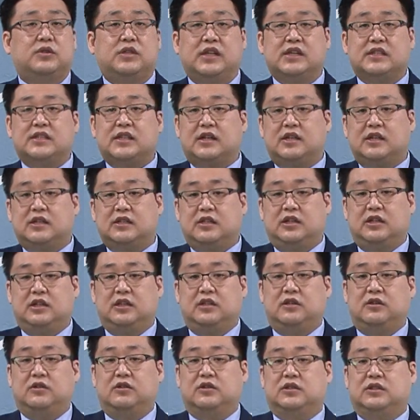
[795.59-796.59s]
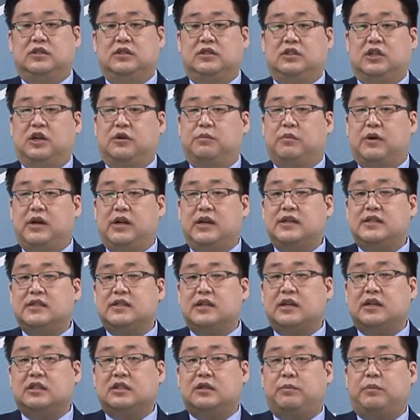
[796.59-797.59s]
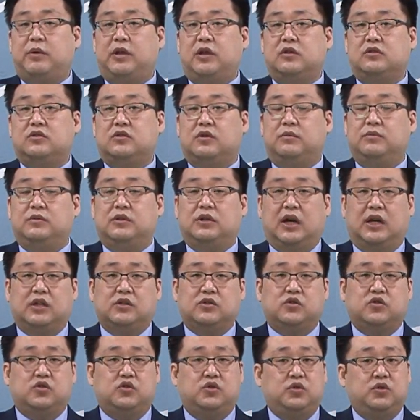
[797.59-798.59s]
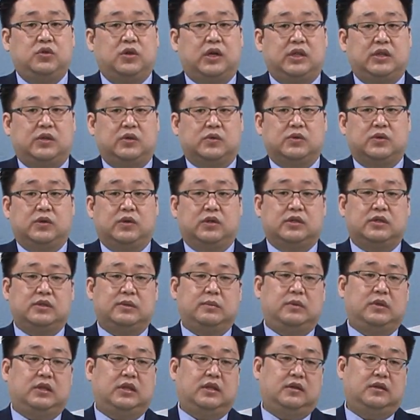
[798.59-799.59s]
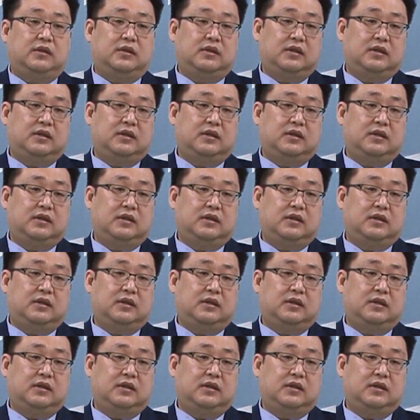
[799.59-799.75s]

제사를 드리는 것은 정말 일상에서 빼놓을 수 없는 아주 중요한 요소였습니다.